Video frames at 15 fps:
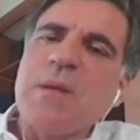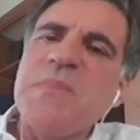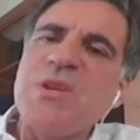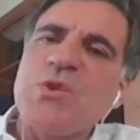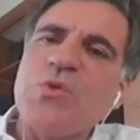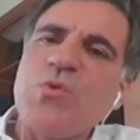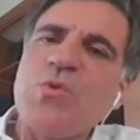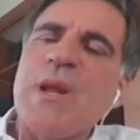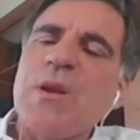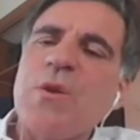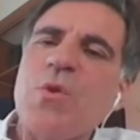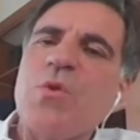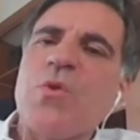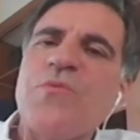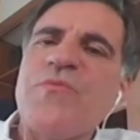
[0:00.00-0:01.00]
misure
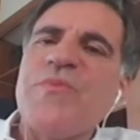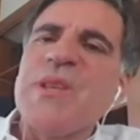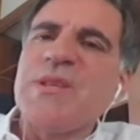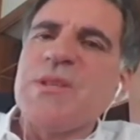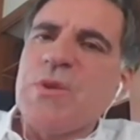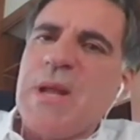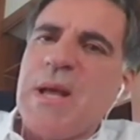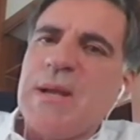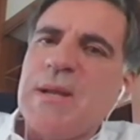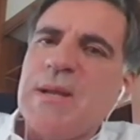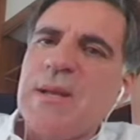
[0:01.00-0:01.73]
convenzionali.